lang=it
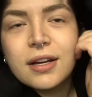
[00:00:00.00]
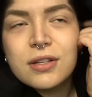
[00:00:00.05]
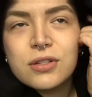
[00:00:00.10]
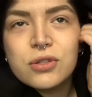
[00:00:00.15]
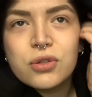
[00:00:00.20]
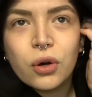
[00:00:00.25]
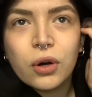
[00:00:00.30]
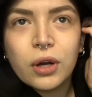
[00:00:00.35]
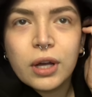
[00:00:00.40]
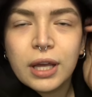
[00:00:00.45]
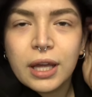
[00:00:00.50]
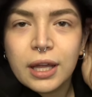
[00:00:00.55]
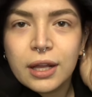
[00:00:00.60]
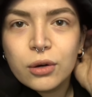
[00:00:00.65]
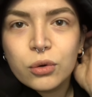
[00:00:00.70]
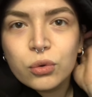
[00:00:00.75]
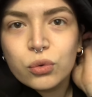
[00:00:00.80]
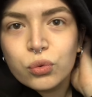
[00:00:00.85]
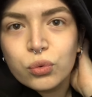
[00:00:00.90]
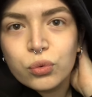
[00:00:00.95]
so che
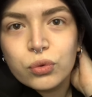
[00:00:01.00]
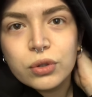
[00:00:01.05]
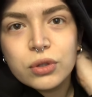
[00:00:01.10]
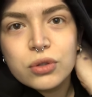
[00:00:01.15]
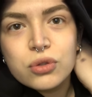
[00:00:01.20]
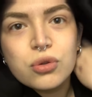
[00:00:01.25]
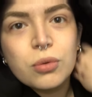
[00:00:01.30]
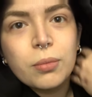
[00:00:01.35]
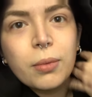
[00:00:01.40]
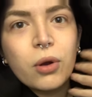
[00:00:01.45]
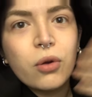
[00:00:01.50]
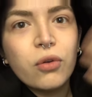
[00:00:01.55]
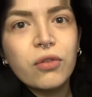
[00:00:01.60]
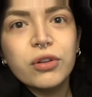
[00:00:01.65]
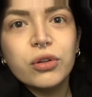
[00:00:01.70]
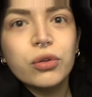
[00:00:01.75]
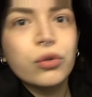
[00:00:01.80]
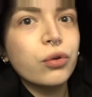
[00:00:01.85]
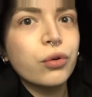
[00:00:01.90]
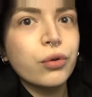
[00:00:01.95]
non tutti insomma lo
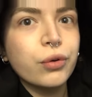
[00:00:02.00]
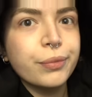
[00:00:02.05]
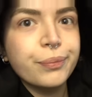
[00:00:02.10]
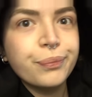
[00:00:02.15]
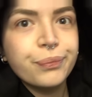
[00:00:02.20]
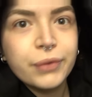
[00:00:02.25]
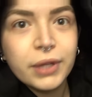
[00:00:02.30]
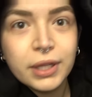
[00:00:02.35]
vedono